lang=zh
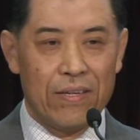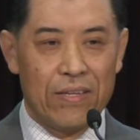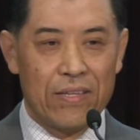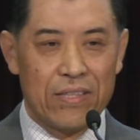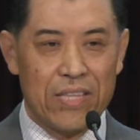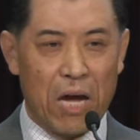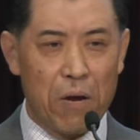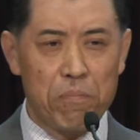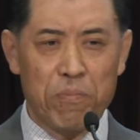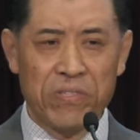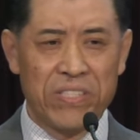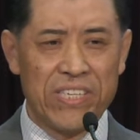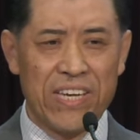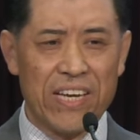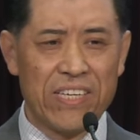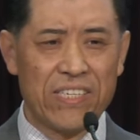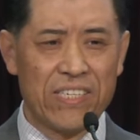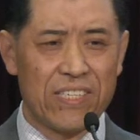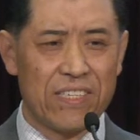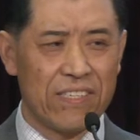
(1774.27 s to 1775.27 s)
他不
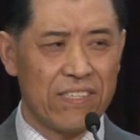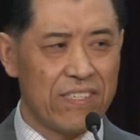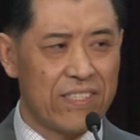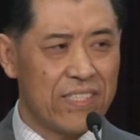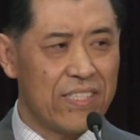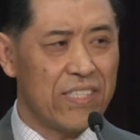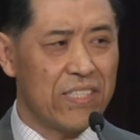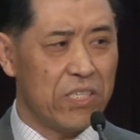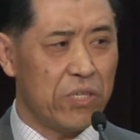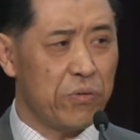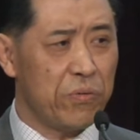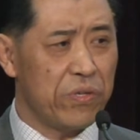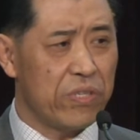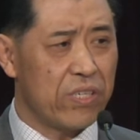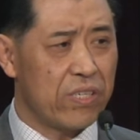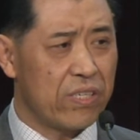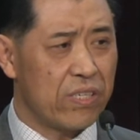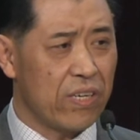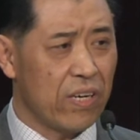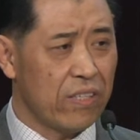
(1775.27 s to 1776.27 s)
坚持自己与
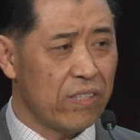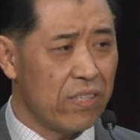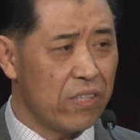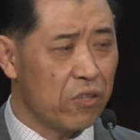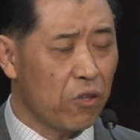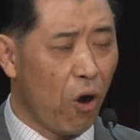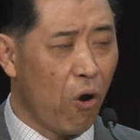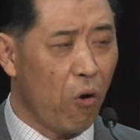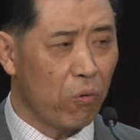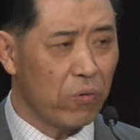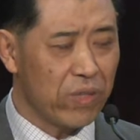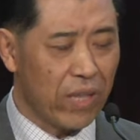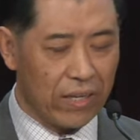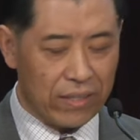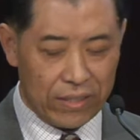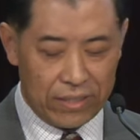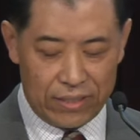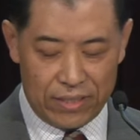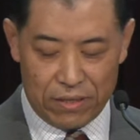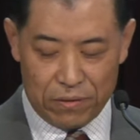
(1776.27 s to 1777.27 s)
神同等
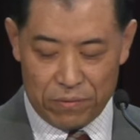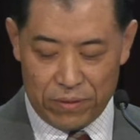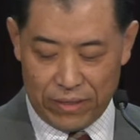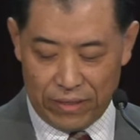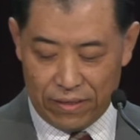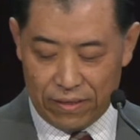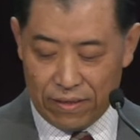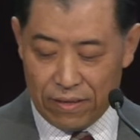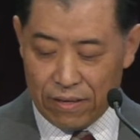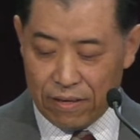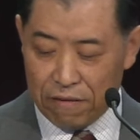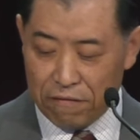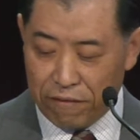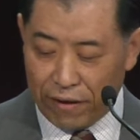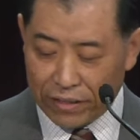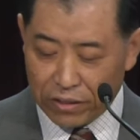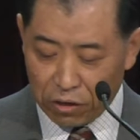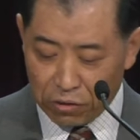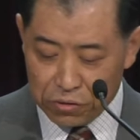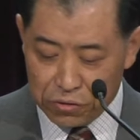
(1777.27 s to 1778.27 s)
的地位，反
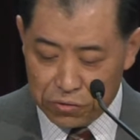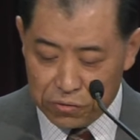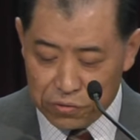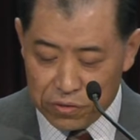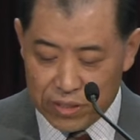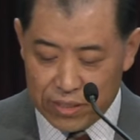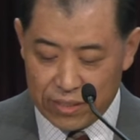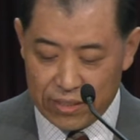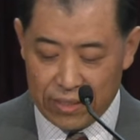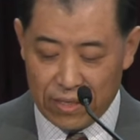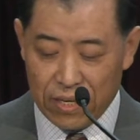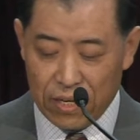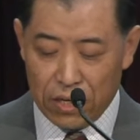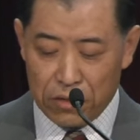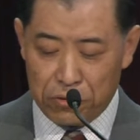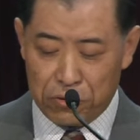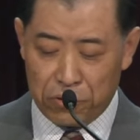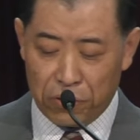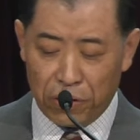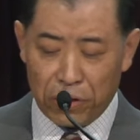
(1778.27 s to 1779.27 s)
倒虚己，
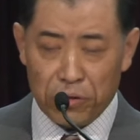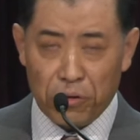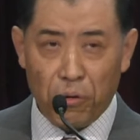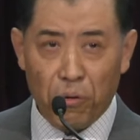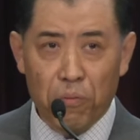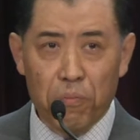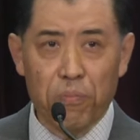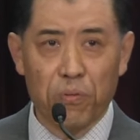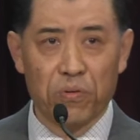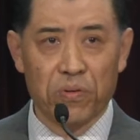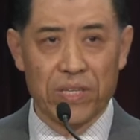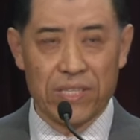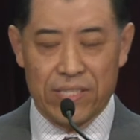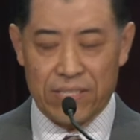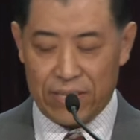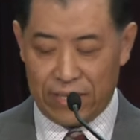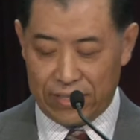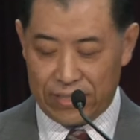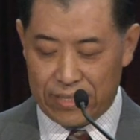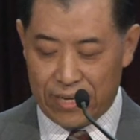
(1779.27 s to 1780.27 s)
取了农仆的
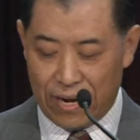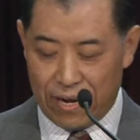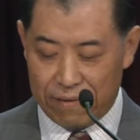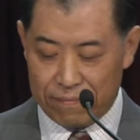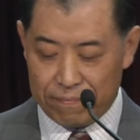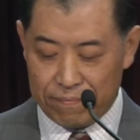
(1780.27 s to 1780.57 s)
形象，